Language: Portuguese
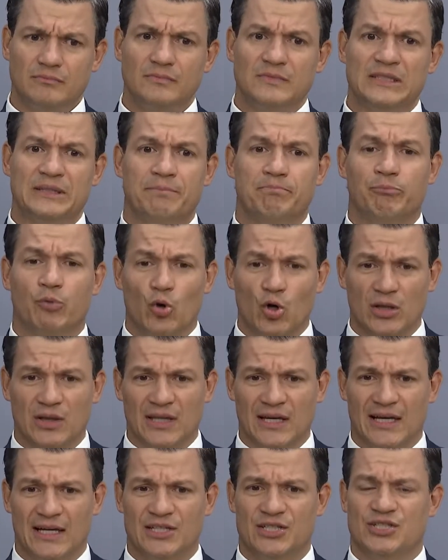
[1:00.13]

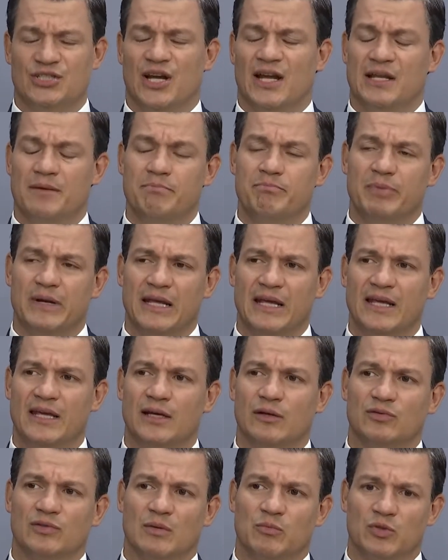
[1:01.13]
importante, gera
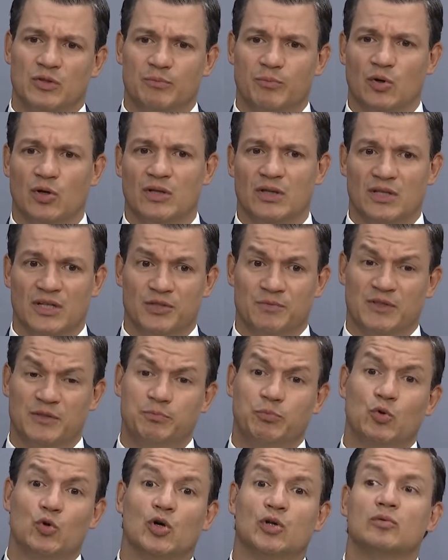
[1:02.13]
empregos, é muito importante. Mas,
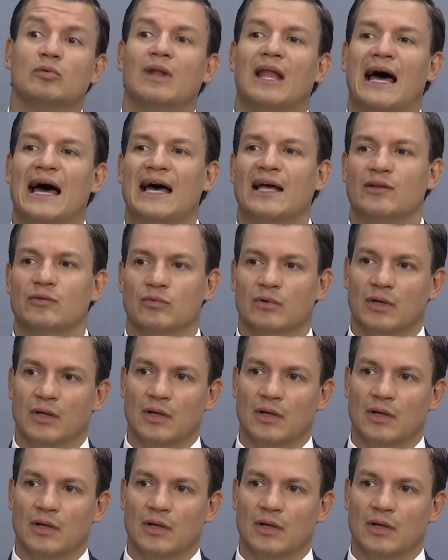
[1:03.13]
por outro lado,